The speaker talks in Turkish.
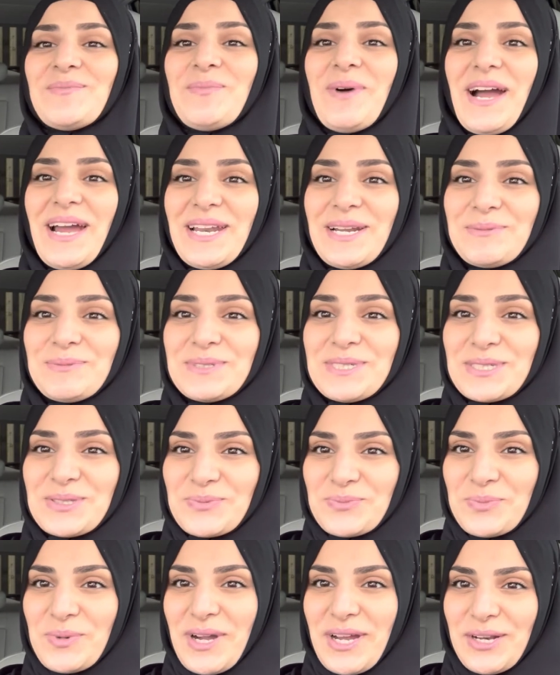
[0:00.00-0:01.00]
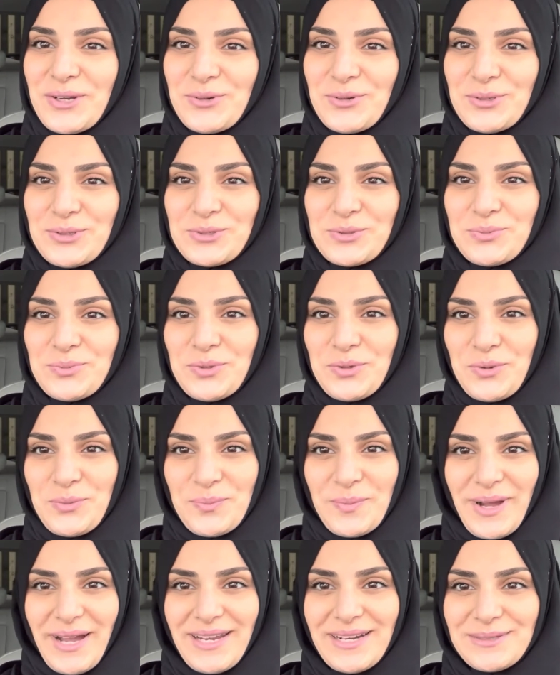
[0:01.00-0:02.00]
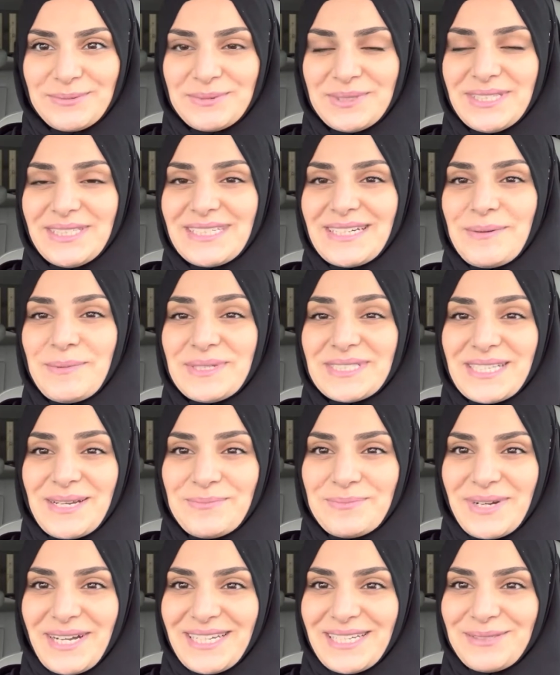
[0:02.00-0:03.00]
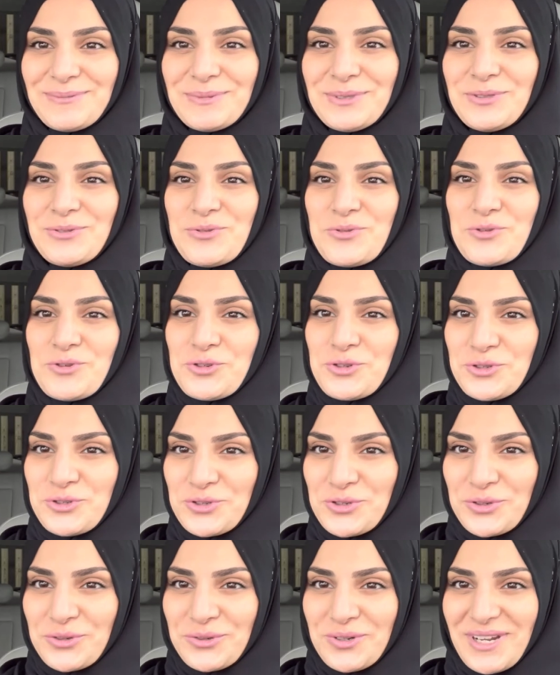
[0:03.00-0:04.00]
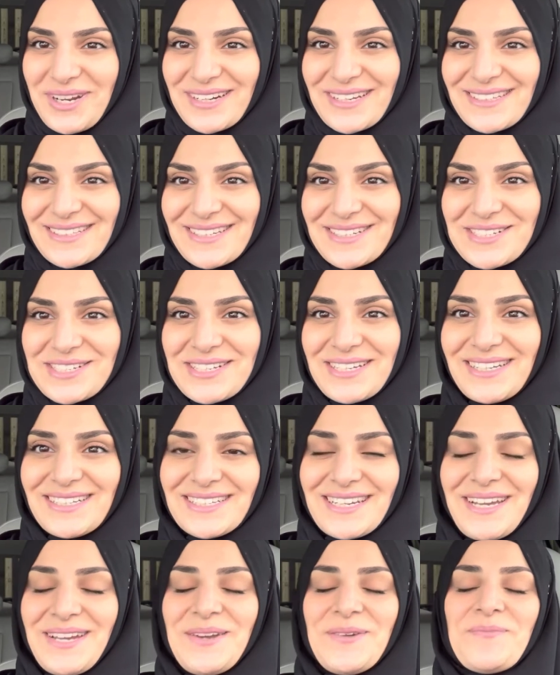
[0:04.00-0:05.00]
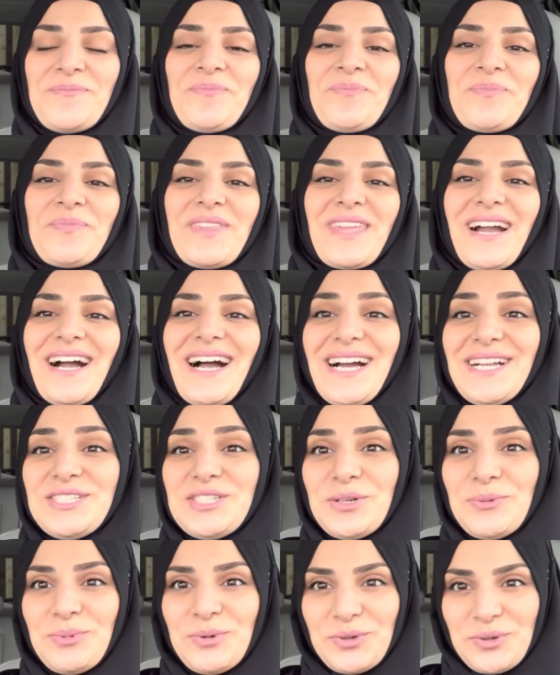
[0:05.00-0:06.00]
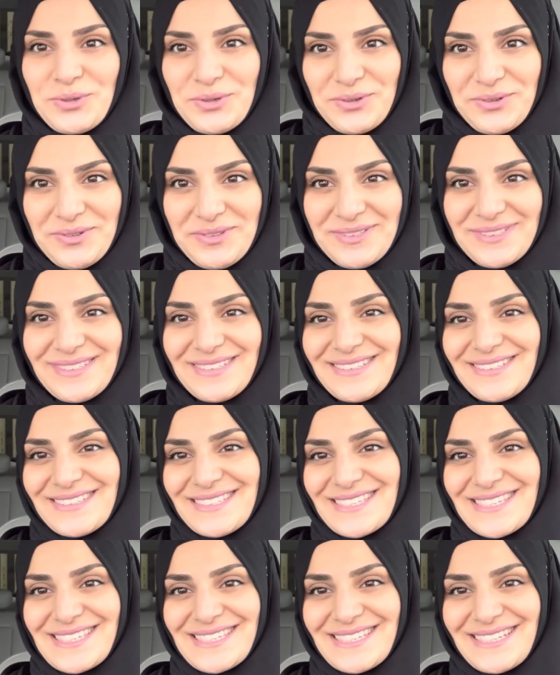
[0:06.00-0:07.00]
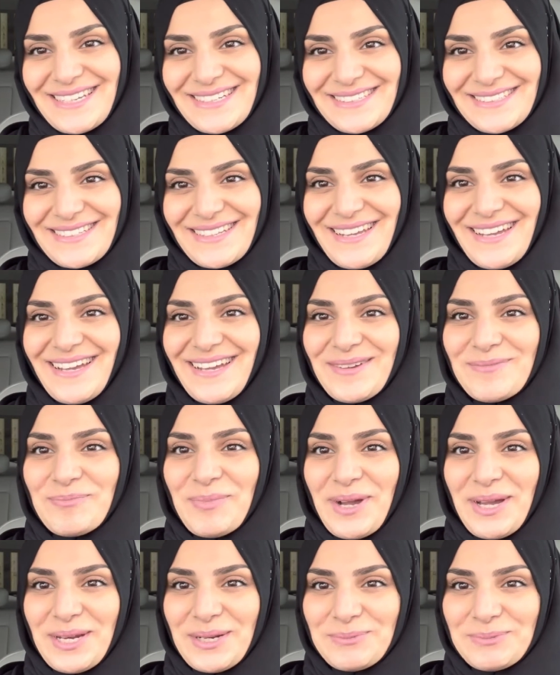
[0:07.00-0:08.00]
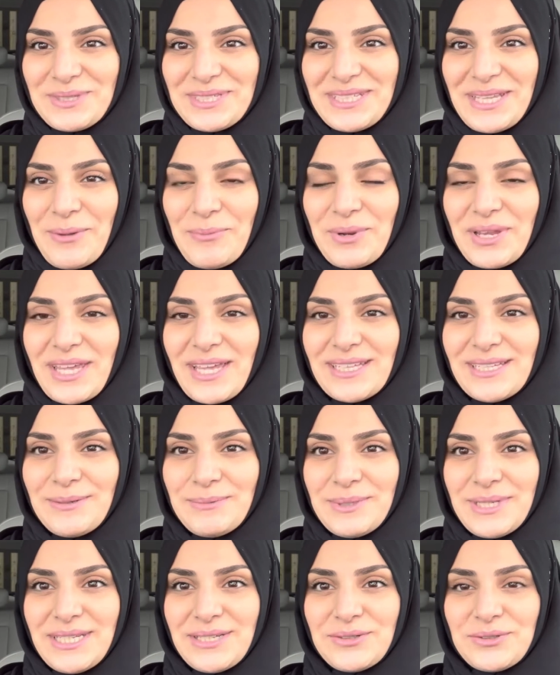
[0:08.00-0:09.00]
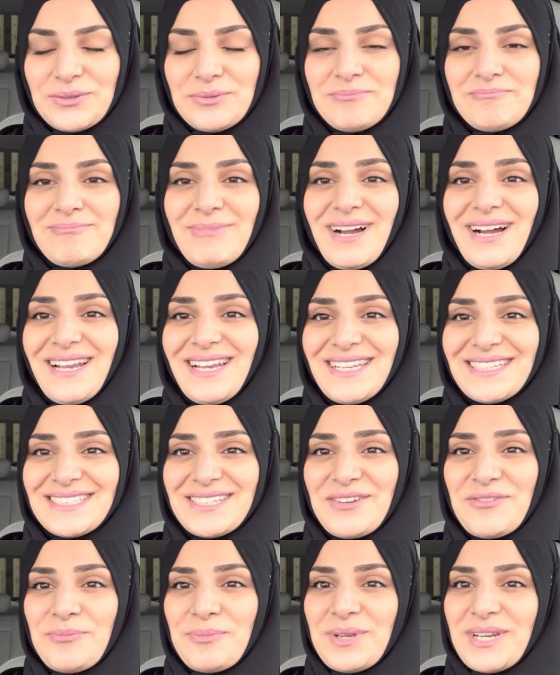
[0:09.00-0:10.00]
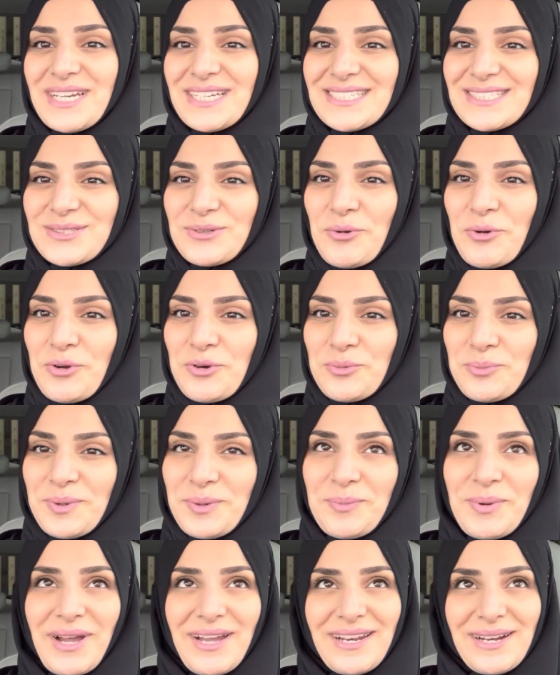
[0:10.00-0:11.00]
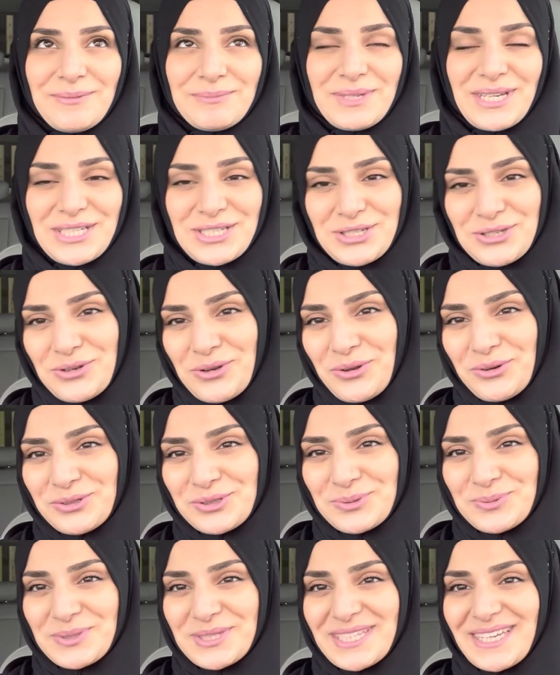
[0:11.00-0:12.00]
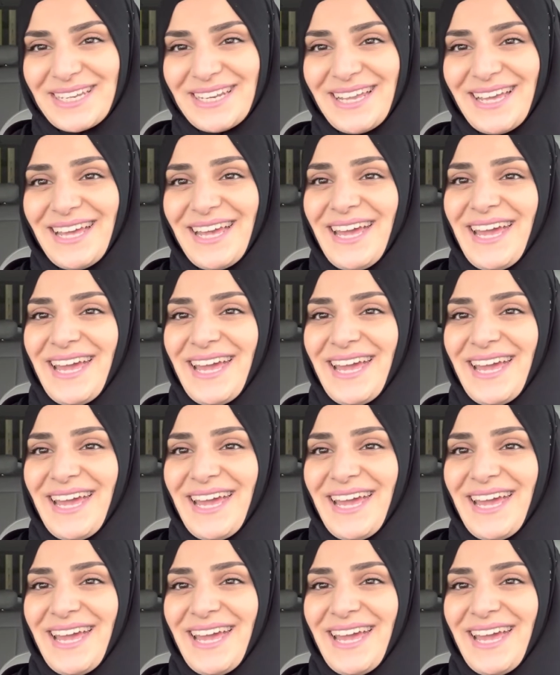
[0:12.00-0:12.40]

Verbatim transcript: Bayramınız mübarek olsun. Bugün bayramın, Ramazan bayramının 3. günü arkadaşlar. ancak bugün sizlerin de bayramını tebrik edebiliyorum. Maalesef biraz zor bir bayram geçiriyoruz bu sene.